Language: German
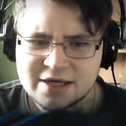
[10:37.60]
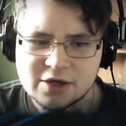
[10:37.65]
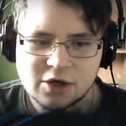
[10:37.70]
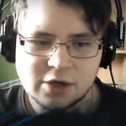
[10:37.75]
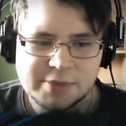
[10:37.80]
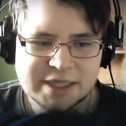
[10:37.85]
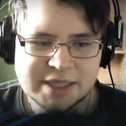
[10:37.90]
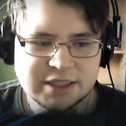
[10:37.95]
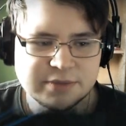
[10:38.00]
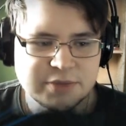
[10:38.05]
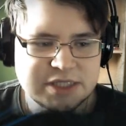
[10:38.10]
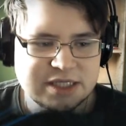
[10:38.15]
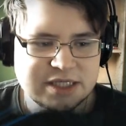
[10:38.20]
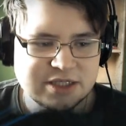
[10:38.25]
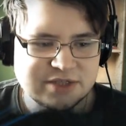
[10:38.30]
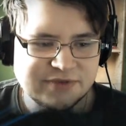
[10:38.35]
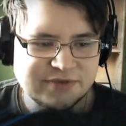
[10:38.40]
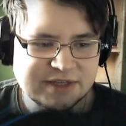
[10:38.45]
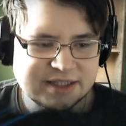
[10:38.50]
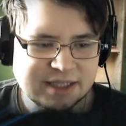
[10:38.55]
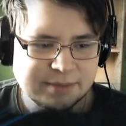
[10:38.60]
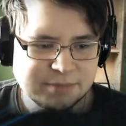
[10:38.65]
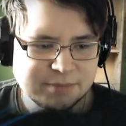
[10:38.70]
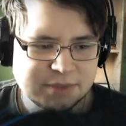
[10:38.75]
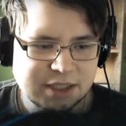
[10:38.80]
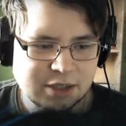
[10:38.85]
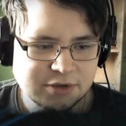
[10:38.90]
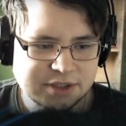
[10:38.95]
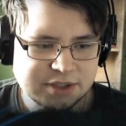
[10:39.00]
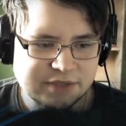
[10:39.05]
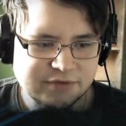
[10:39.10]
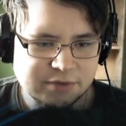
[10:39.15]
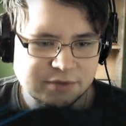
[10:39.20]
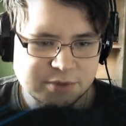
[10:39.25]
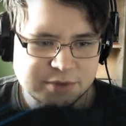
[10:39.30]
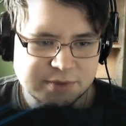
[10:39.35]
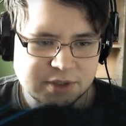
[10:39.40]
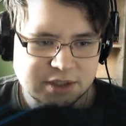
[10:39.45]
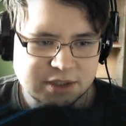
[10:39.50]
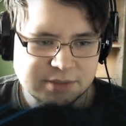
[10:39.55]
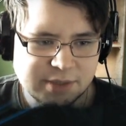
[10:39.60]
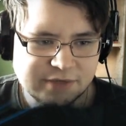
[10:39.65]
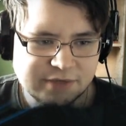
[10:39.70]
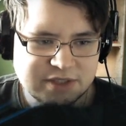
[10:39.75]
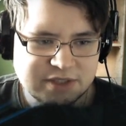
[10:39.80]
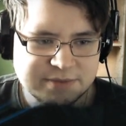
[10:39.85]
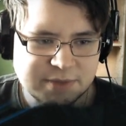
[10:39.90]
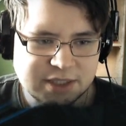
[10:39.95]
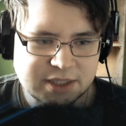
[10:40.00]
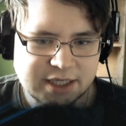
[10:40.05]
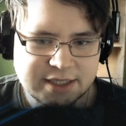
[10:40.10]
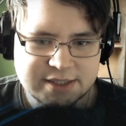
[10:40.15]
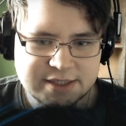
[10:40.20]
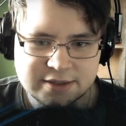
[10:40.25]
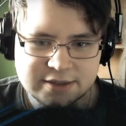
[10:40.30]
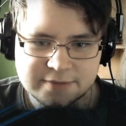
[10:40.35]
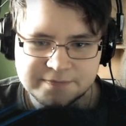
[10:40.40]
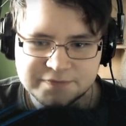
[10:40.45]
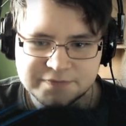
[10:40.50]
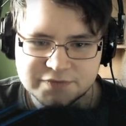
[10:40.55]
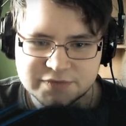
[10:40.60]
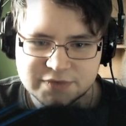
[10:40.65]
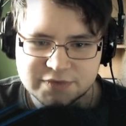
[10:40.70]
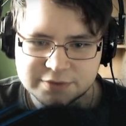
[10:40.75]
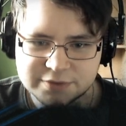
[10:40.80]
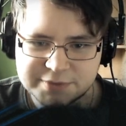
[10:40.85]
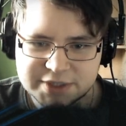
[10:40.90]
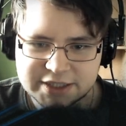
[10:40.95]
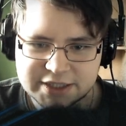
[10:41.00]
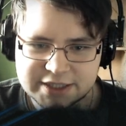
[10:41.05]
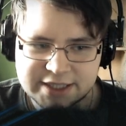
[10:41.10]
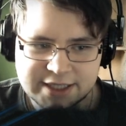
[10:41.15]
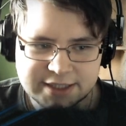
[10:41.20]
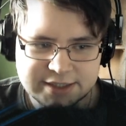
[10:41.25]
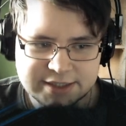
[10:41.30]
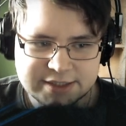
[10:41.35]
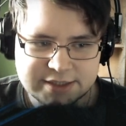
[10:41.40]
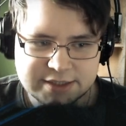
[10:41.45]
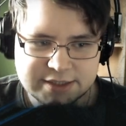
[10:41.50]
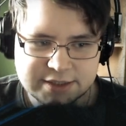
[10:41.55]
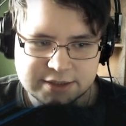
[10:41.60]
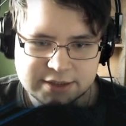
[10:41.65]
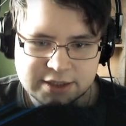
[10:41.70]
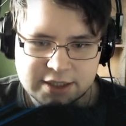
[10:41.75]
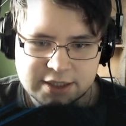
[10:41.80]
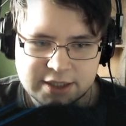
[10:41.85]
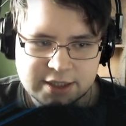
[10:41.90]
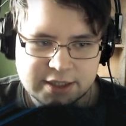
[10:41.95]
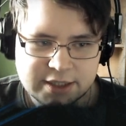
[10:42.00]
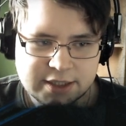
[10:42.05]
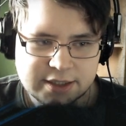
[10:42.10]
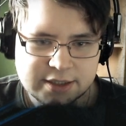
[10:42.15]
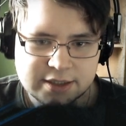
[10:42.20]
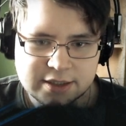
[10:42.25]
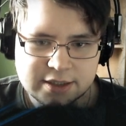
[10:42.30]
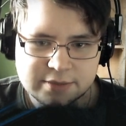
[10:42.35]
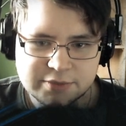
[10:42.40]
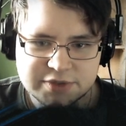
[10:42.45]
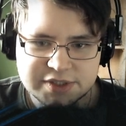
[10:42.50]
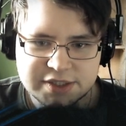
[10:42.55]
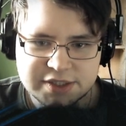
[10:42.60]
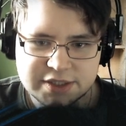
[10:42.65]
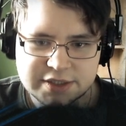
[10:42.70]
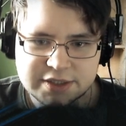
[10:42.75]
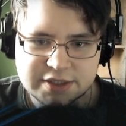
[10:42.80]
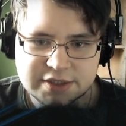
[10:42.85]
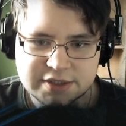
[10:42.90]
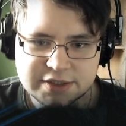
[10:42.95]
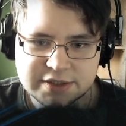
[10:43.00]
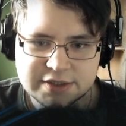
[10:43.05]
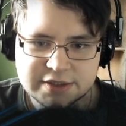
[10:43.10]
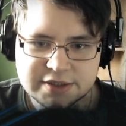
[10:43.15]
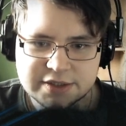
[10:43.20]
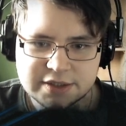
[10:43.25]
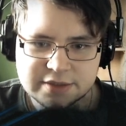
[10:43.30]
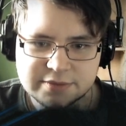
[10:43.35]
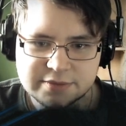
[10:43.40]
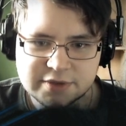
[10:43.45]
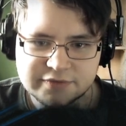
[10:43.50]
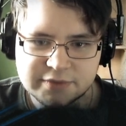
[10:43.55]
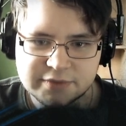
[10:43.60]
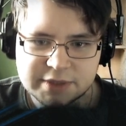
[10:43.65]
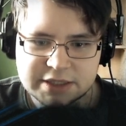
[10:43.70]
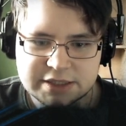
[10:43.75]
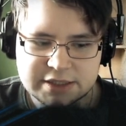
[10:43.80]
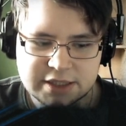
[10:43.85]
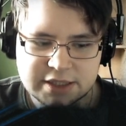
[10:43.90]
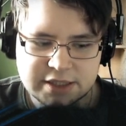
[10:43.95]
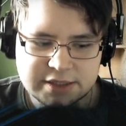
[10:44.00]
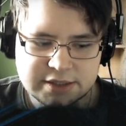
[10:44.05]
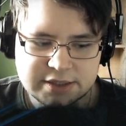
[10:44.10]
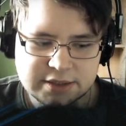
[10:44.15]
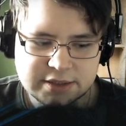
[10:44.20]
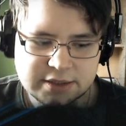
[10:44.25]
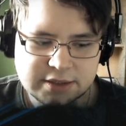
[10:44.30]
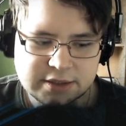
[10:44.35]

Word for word: Oh Mann, die Musik ist verdammt laut einfach im Spiel. Die machen wir jetzt mal leiser. Da hört man ja gar nichts hier. Äh, Musik hier. Seht ihr, zack, machen wir mal ganz leise.